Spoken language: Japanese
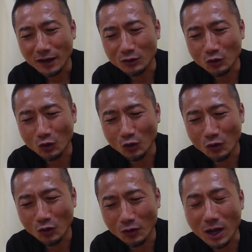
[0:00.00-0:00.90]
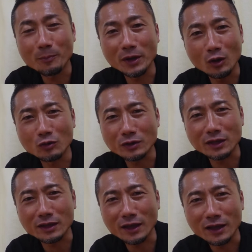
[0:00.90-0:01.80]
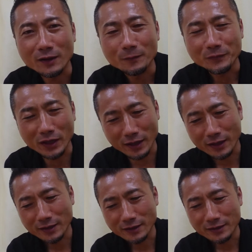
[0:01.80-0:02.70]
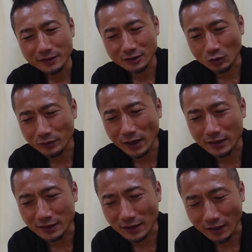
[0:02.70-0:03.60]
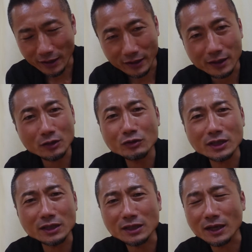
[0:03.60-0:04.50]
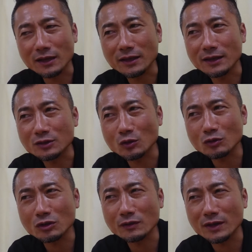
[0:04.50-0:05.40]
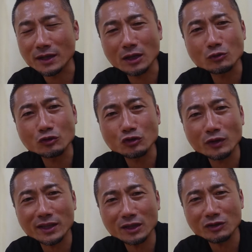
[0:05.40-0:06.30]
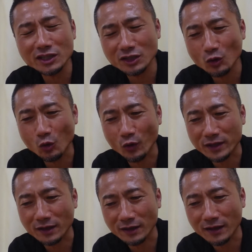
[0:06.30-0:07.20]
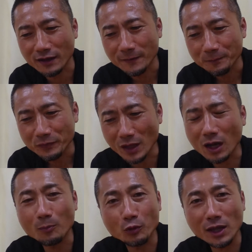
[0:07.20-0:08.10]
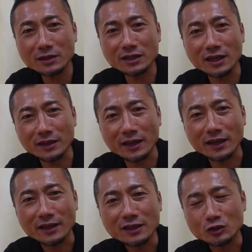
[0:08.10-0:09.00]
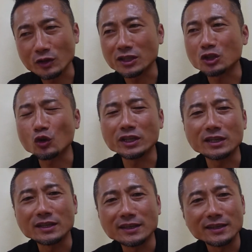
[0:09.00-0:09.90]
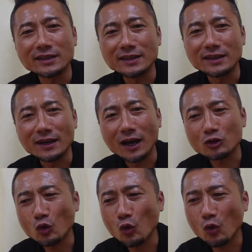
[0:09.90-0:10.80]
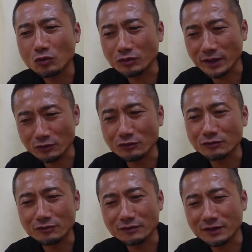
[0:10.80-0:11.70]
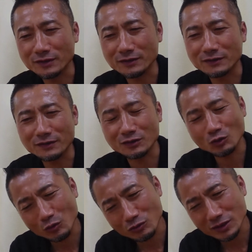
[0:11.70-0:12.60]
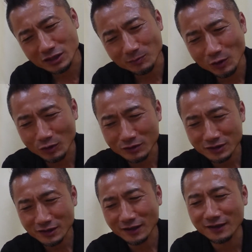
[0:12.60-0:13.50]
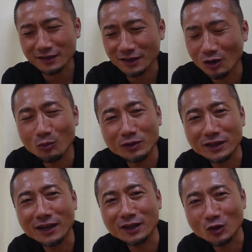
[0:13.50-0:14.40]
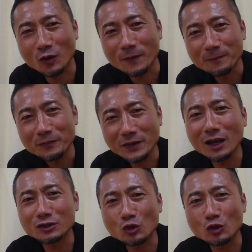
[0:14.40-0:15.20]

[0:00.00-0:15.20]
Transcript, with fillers: あのー、感銘を受けてででその中になんかエネルギー、えー、その時は大宇宙エネルギー療法やったかななんかボランティアでそうやって人に波動をくれる、えー、どういう説明を書いてたか覚えてないけどなんか